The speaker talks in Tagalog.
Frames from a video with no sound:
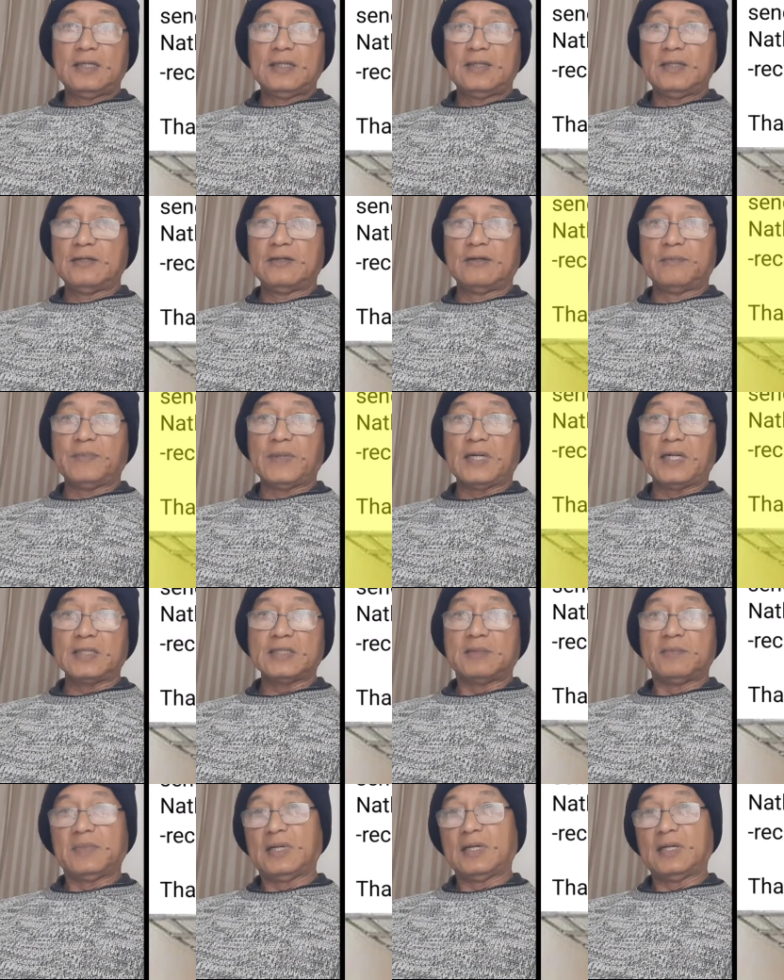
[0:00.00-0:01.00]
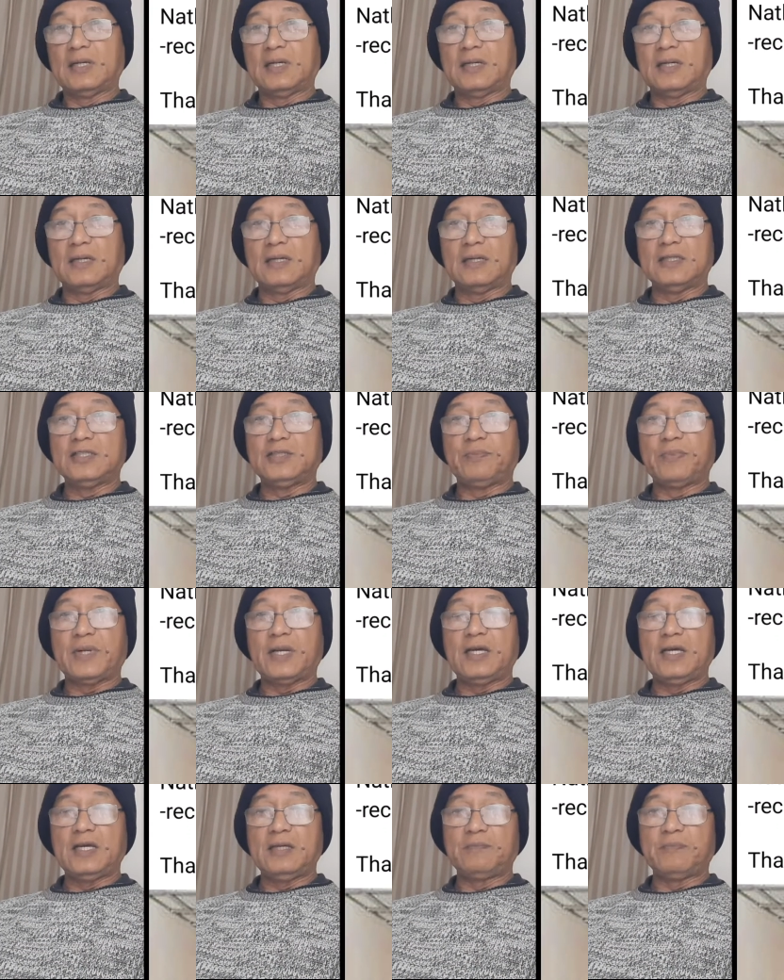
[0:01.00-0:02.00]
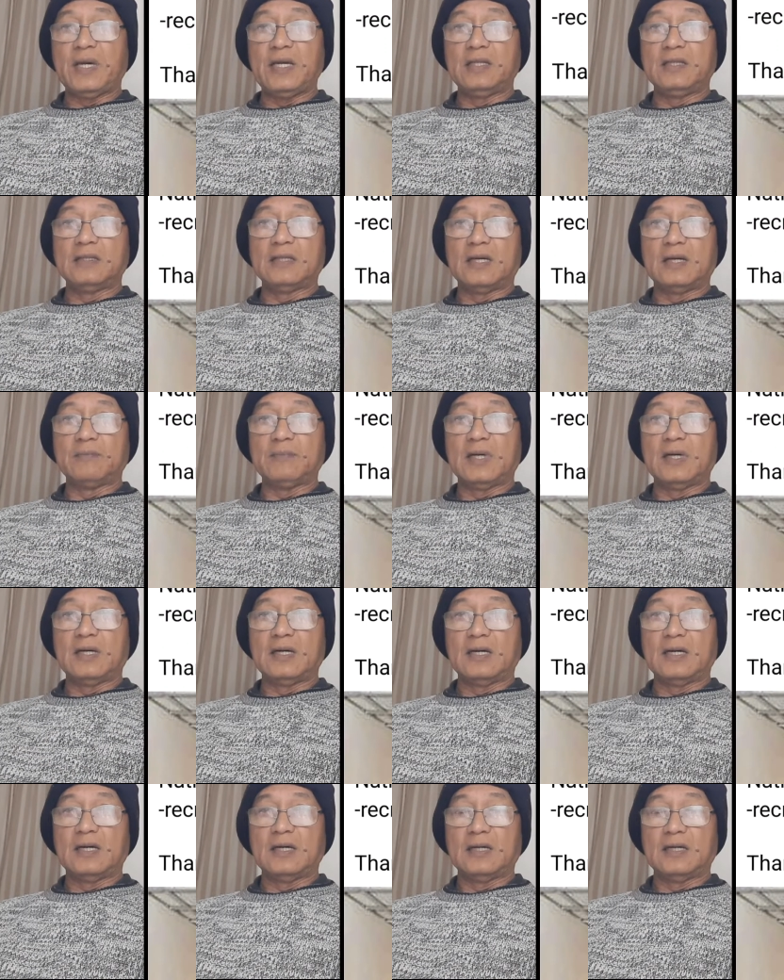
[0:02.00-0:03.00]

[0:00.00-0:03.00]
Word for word: Hindi ho para sa mga spray paint ng mga